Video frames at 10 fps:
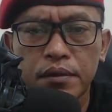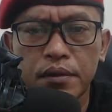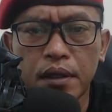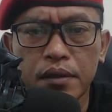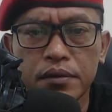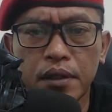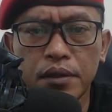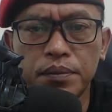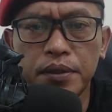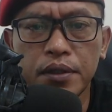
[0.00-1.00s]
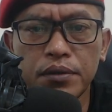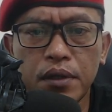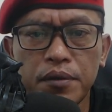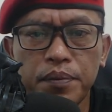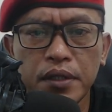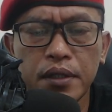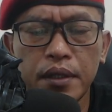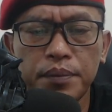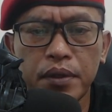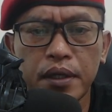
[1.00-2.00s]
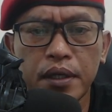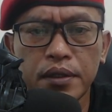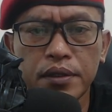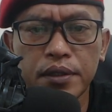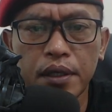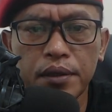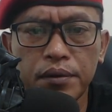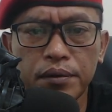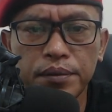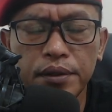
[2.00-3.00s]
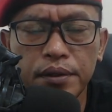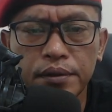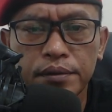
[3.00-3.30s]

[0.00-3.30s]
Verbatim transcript: Nah, tidak bisa juga lepas dari pendekatan secara ekonomi.